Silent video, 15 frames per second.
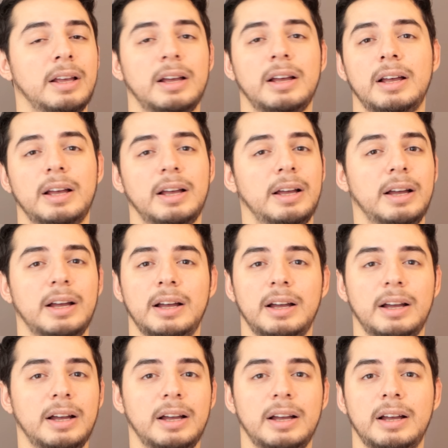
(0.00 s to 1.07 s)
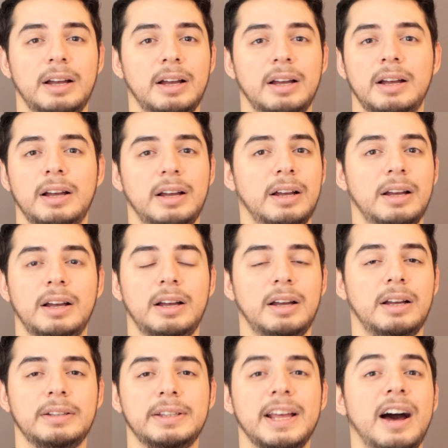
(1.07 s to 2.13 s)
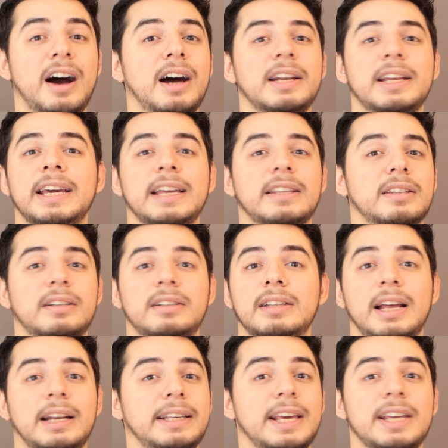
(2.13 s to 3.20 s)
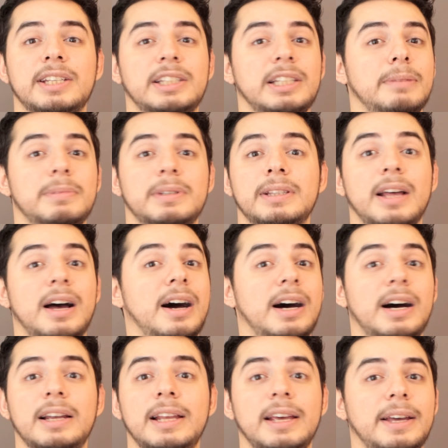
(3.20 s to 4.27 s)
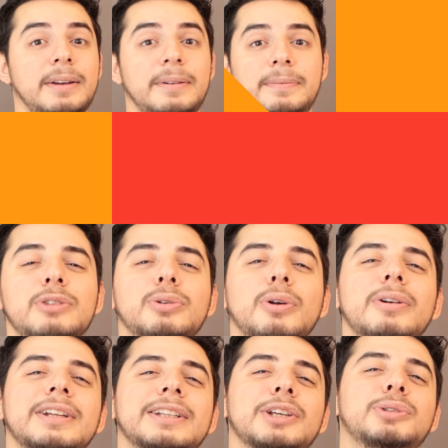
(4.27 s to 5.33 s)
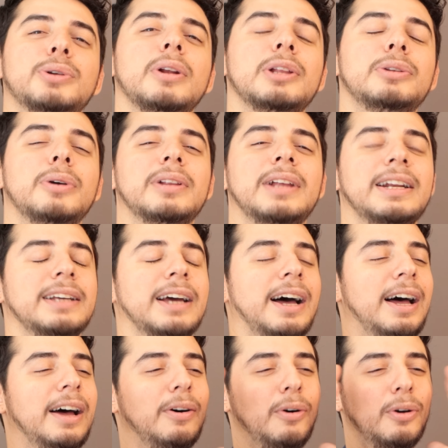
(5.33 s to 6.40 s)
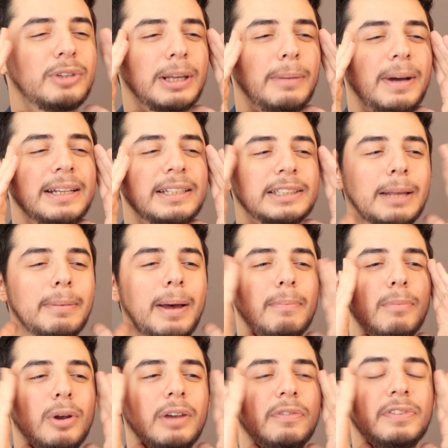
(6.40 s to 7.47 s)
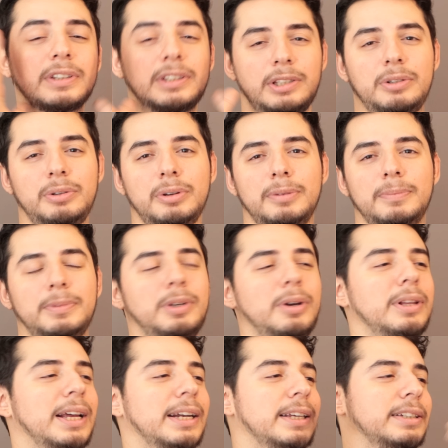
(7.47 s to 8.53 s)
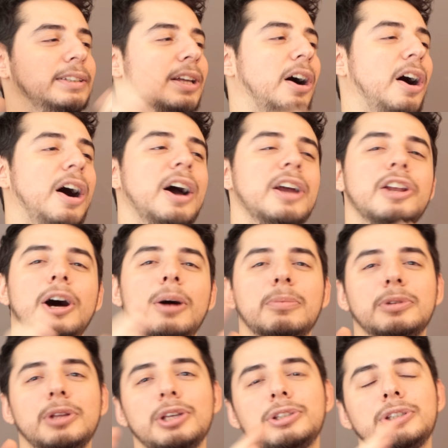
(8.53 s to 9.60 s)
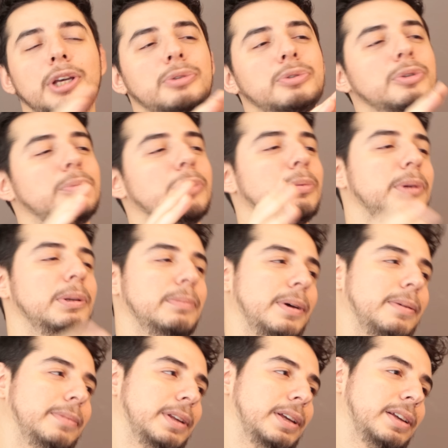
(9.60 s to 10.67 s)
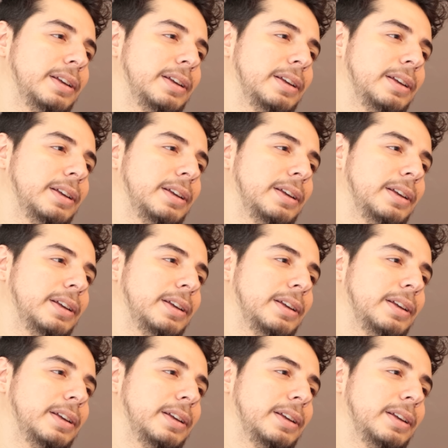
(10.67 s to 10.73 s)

Ah, ah, ah, ah, ah. Ne hale getirdiler gençliğimiz, ne hale. Hani sonra da şöyle diyorlar ya, o zaman işte ben böyle fıttırıyorum. Diyorlar ya işte hala mı destek, şu mu bilmem.